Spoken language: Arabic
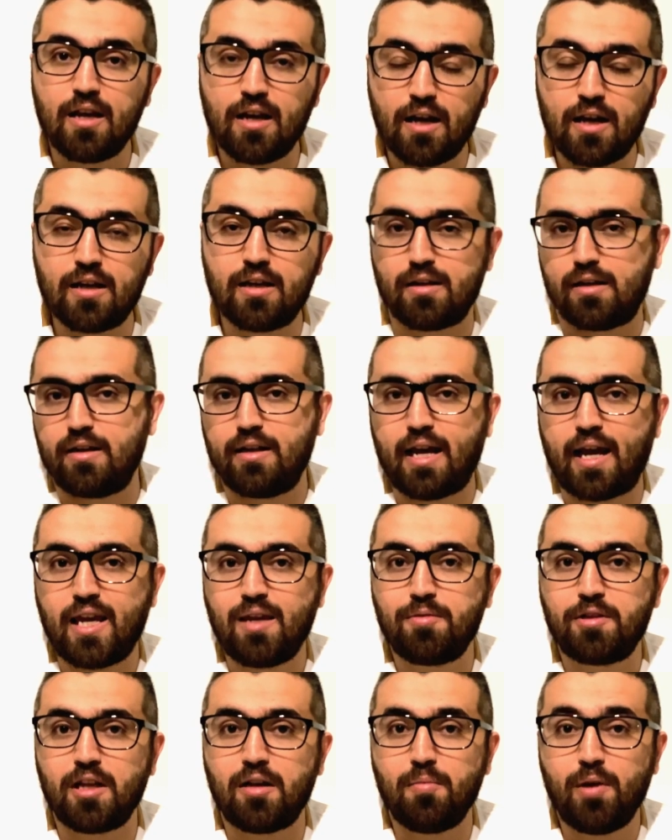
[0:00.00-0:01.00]
آه،
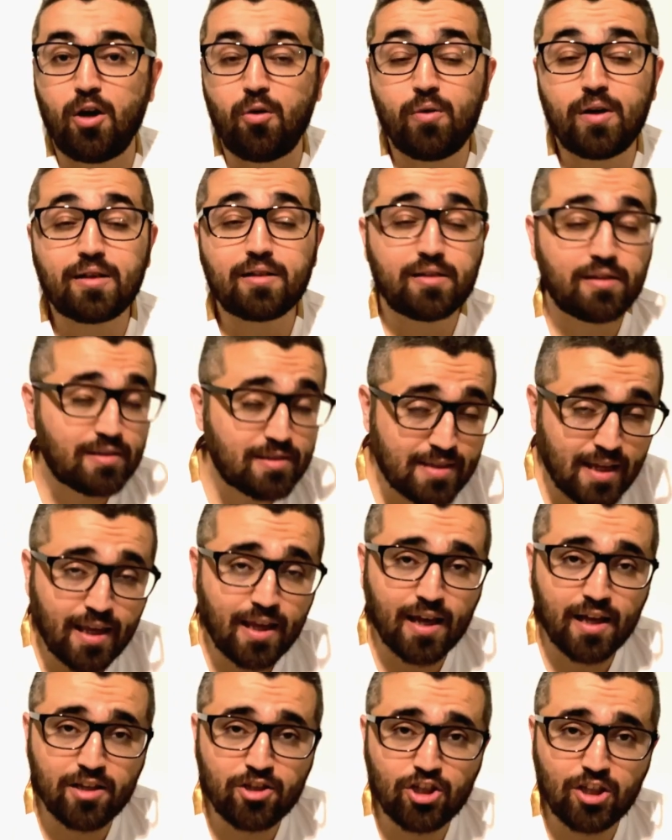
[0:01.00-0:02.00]
لعيبه المحور
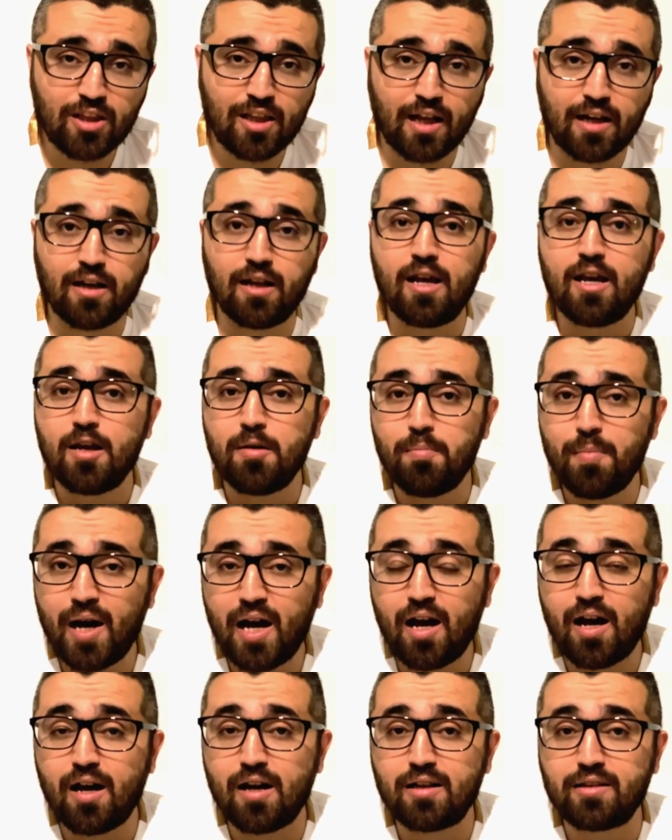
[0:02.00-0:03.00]
سيئه جدا
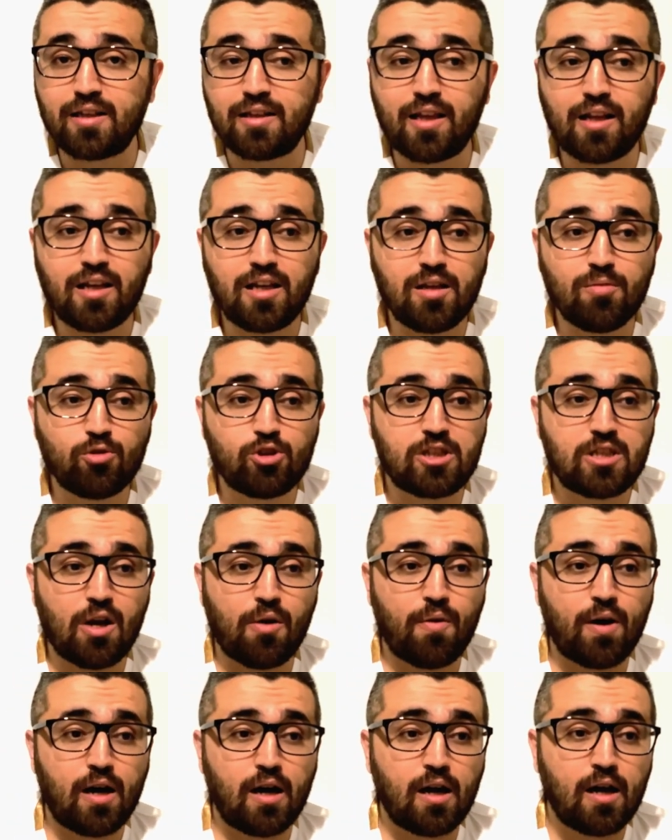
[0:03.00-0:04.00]
مع تدني
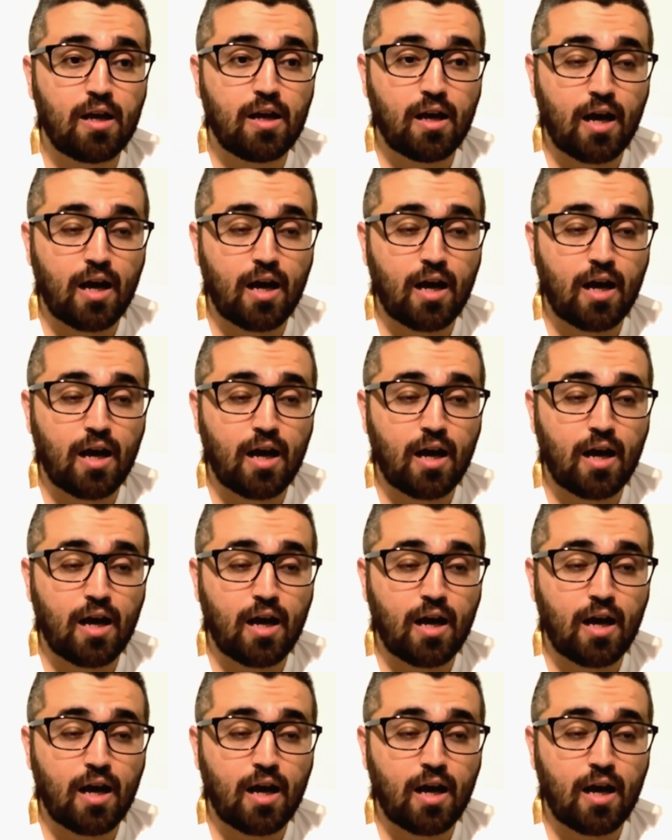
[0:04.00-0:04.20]
مستوى